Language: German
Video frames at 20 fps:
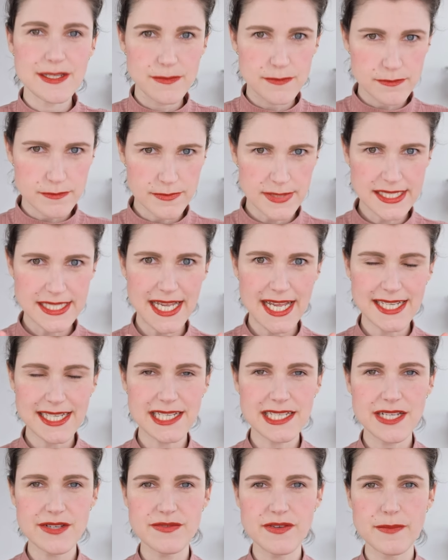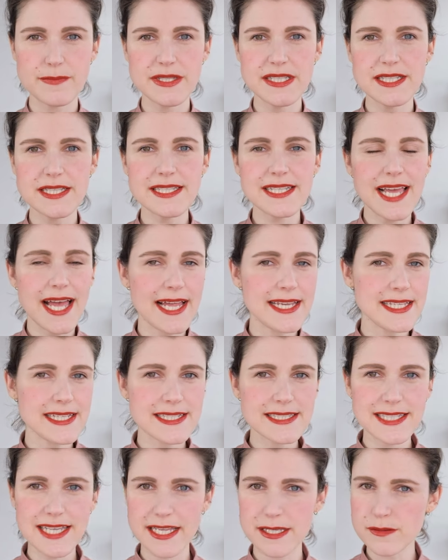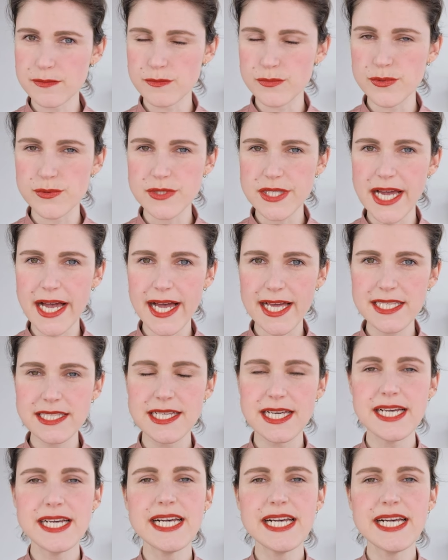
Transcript: miteinander verbindet, keine getrennten Bücher hat,